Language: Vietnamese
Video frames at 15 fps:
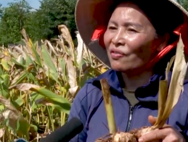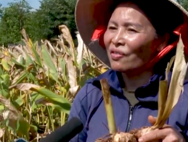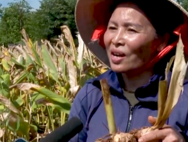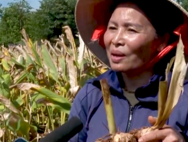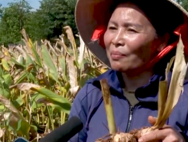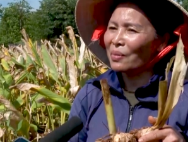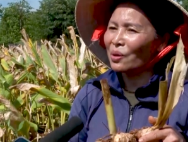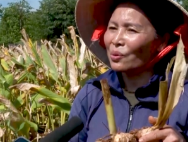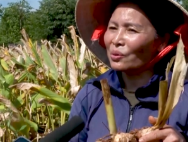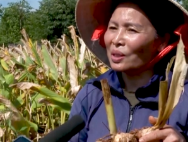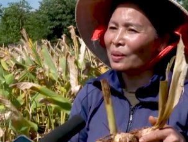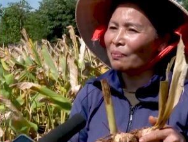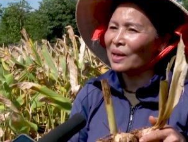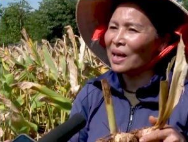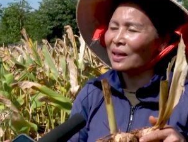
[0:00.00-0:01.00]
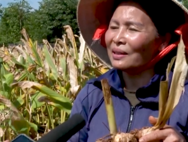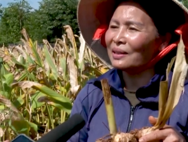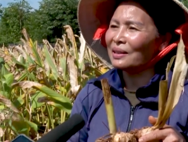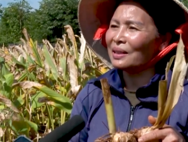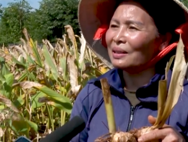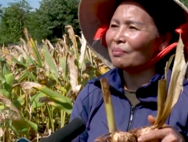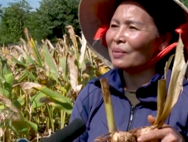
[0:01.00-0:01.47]
phá màu tím đen
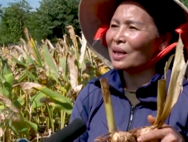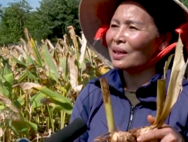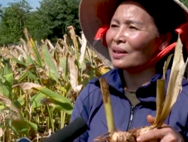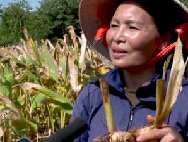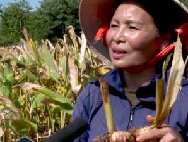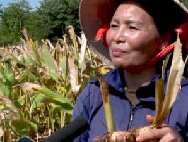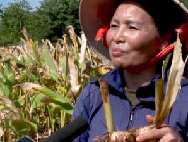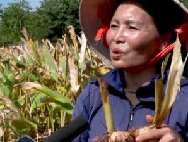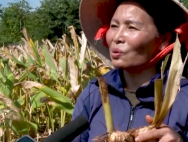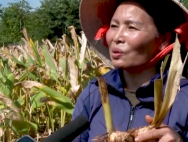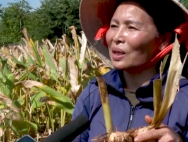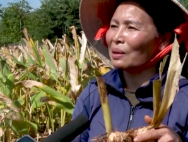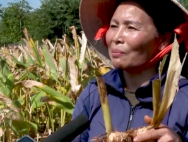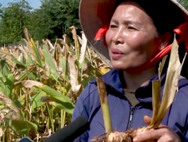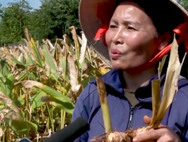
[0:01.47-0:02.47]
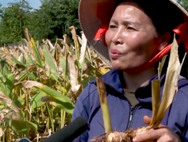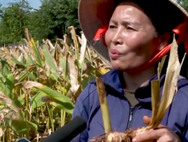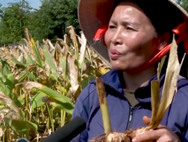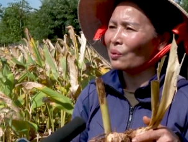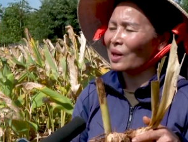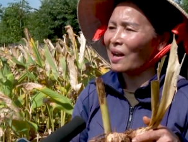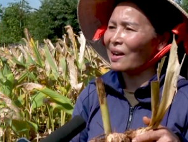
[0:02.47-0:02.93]
nhưng mà cái tính bột lại
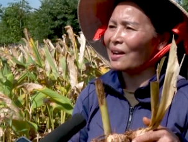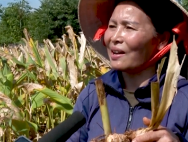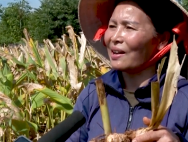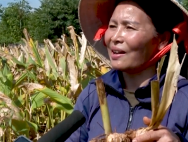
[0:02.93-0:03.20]
màu trắng.